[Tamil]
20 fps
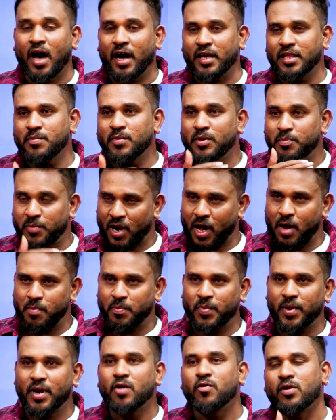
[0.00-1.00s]
அதேமாதிரி
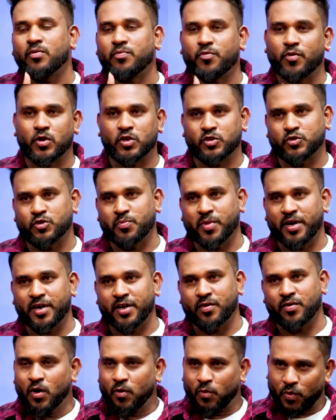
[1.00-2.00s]
ப்ராப்பராக ஒரு ஃபோட்டோ ஷூட்
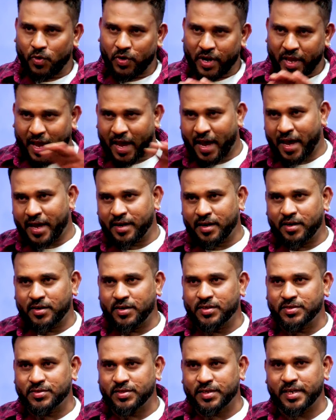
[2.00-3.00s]
பண்ணிக்கணும் உங்களுடைய ஹேர்
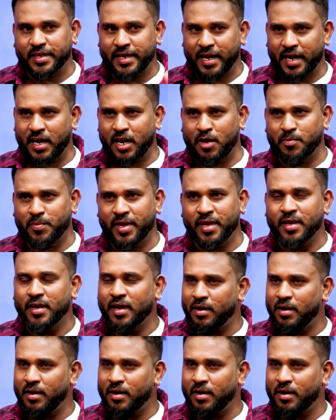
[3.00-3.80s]
கட்டும் சரி எல்லாமே